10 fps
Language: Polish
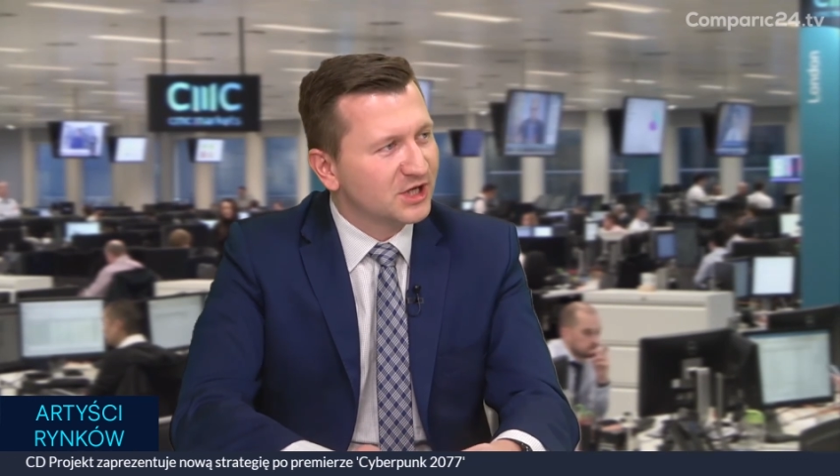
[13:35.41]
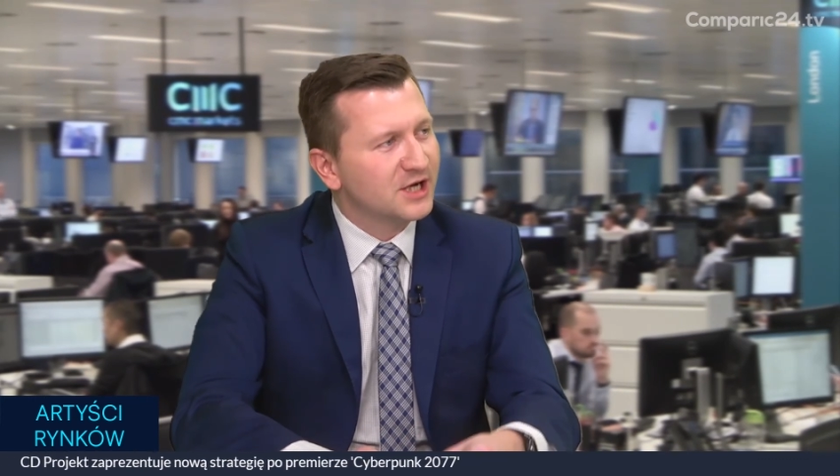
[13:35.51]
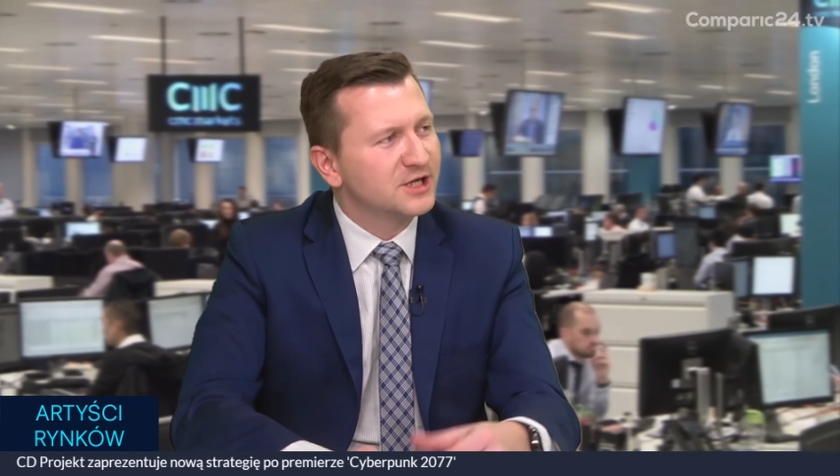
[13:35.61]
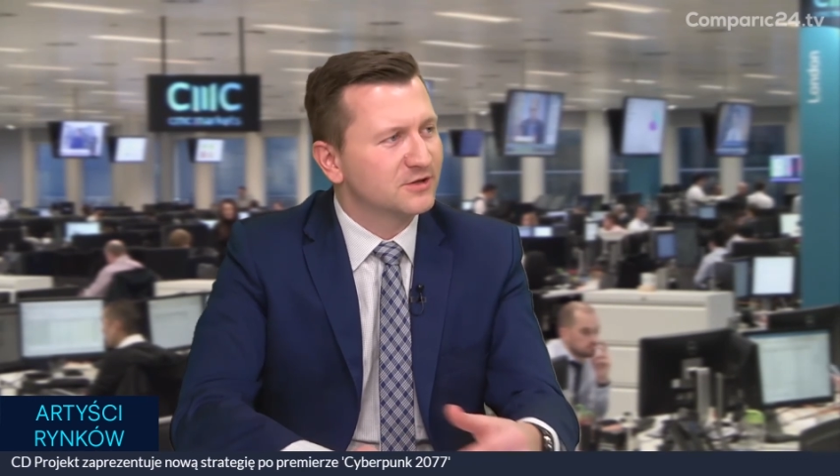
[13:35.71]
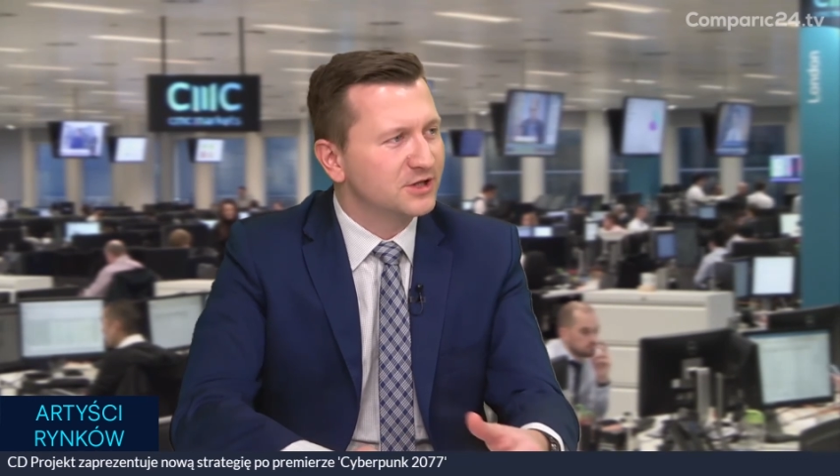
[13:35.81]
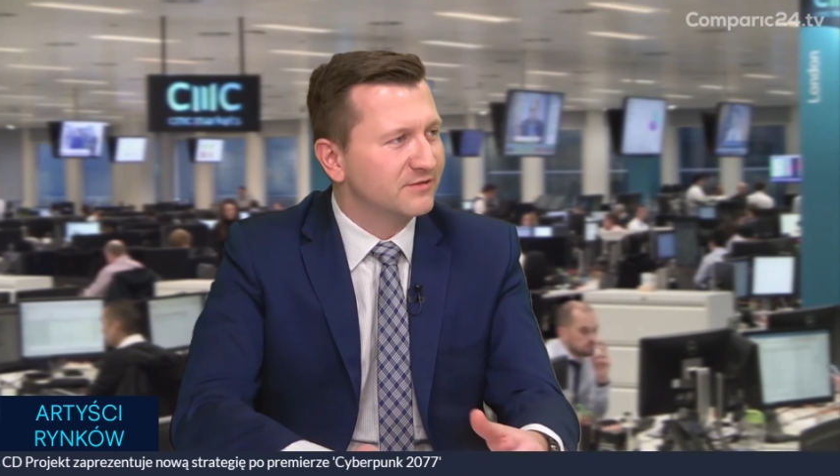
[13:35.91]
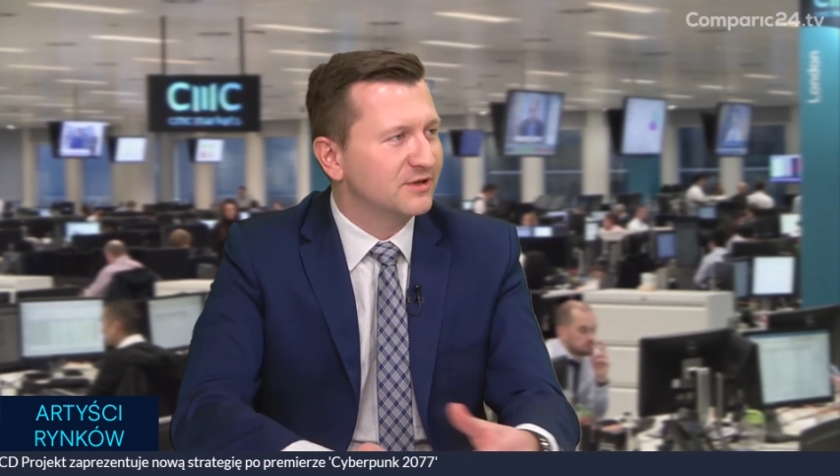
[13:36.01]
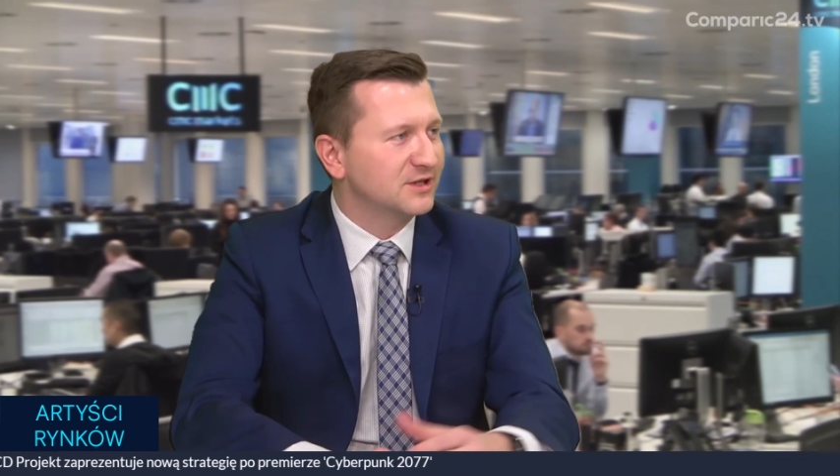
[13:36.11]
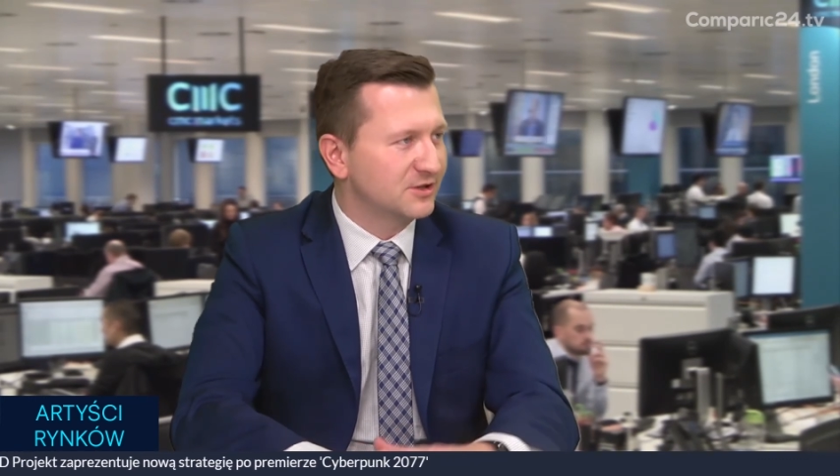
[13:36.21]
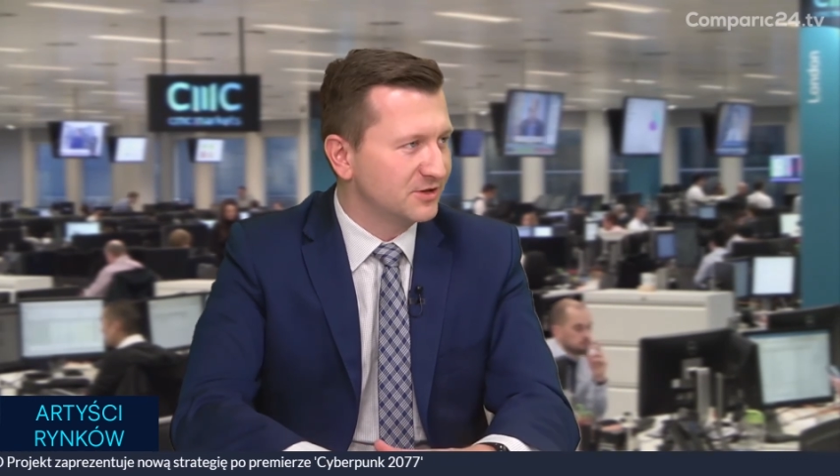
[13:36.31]
ale nieco innym, w
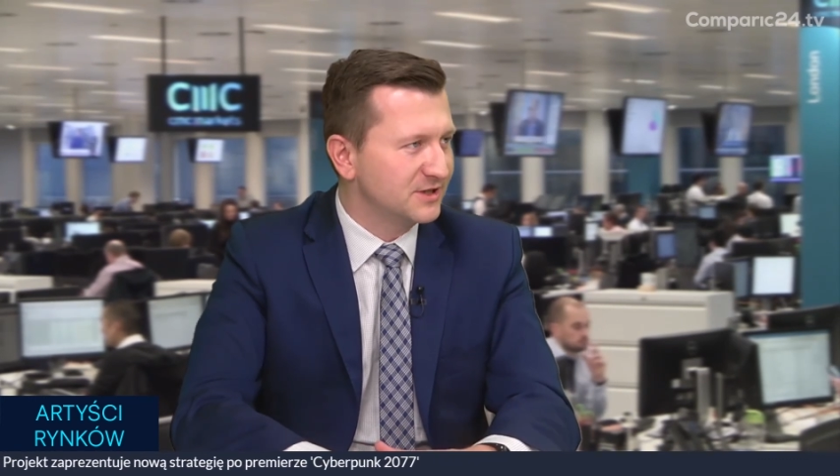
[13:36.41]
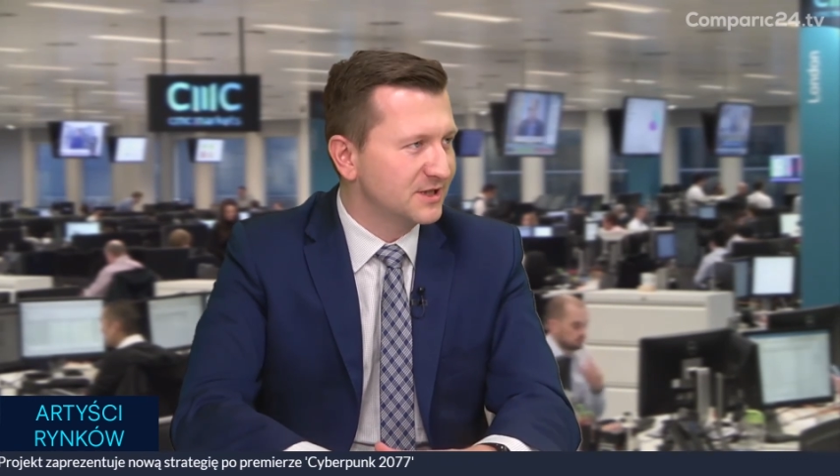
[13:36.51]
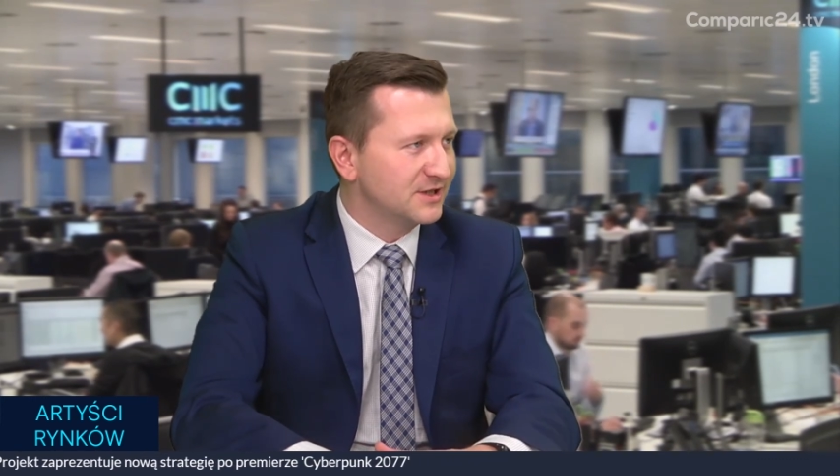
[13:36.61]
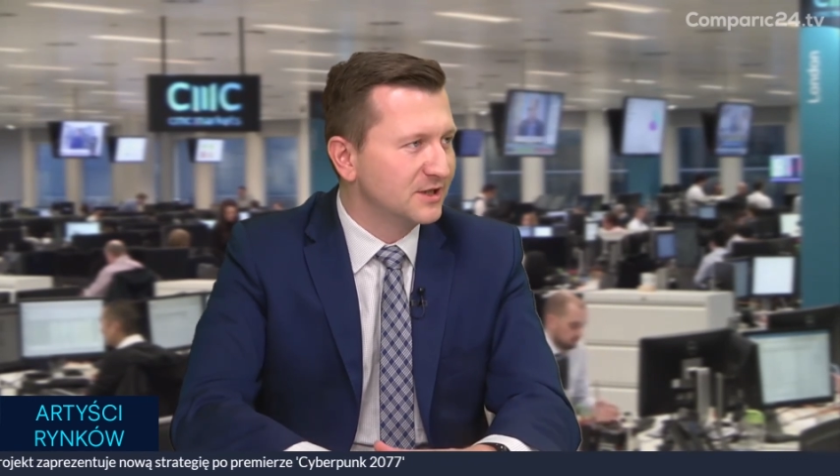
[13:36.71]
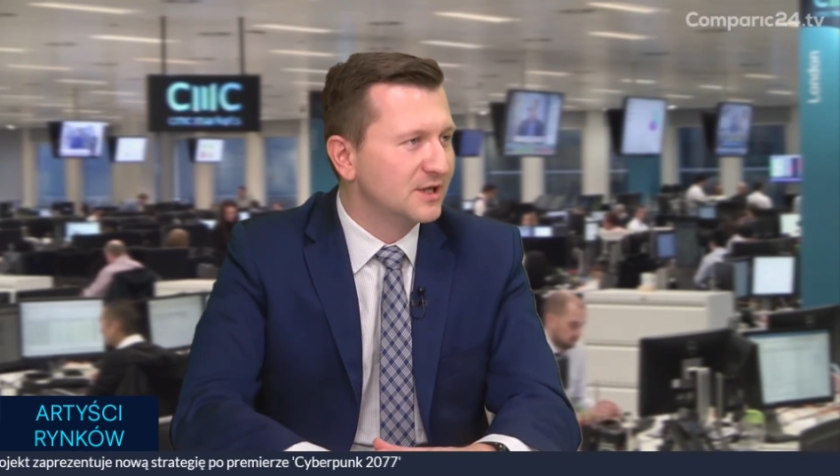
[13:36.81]
elektronice.